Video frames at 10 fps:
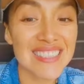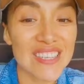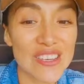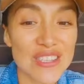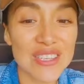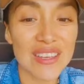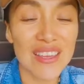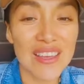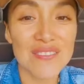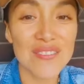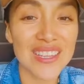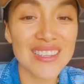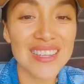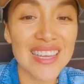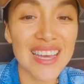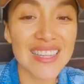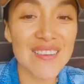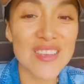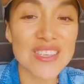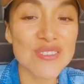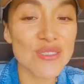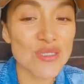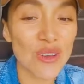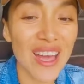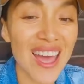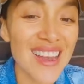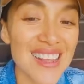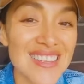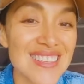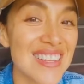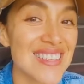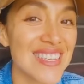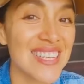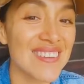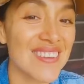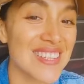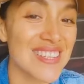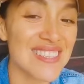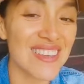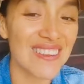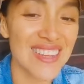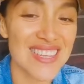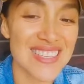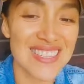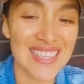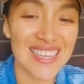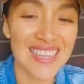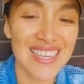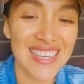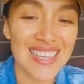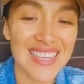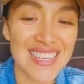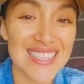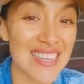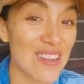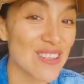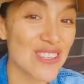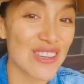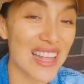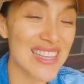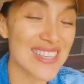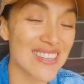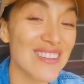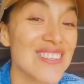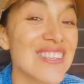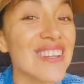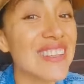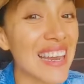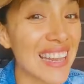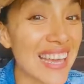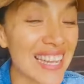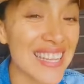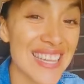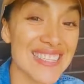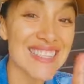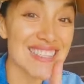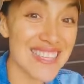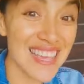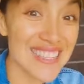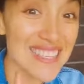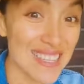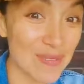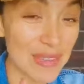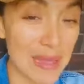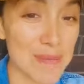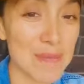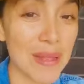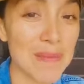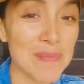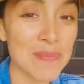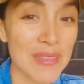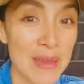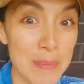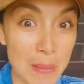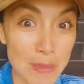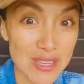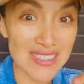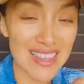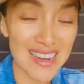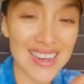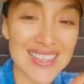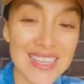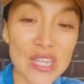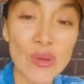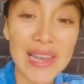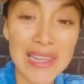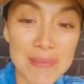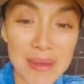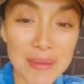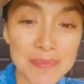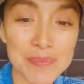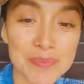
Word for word: Dios bendiga también sus hogares, les llene de bendiciones y saludos cordiales a todos. Contarles que el 16 de septiembre vamos a estar regresando a Lima.